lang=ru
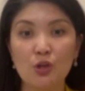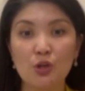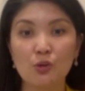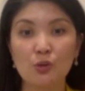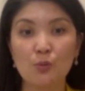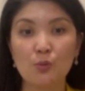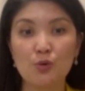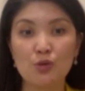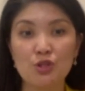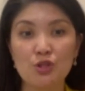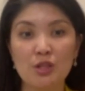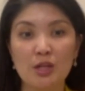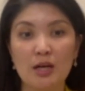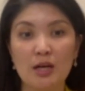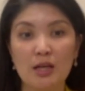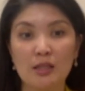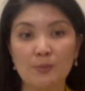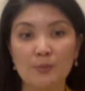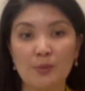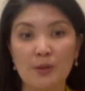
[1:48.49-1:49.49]
то можно
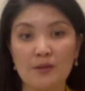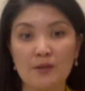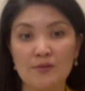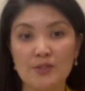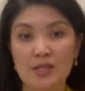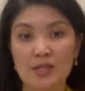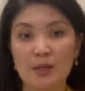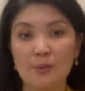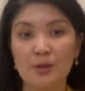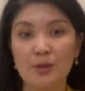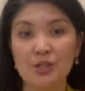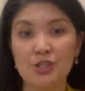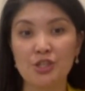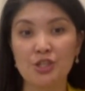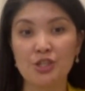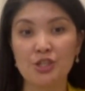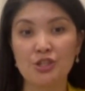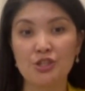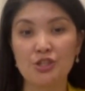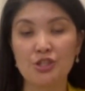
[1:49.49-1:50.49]
отправить
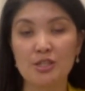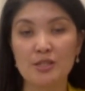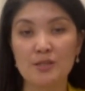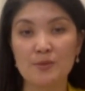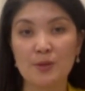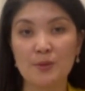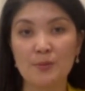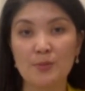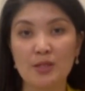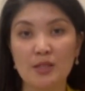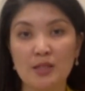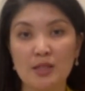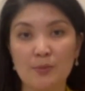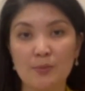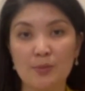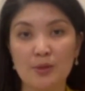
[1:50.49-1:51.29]
обращение через мобильное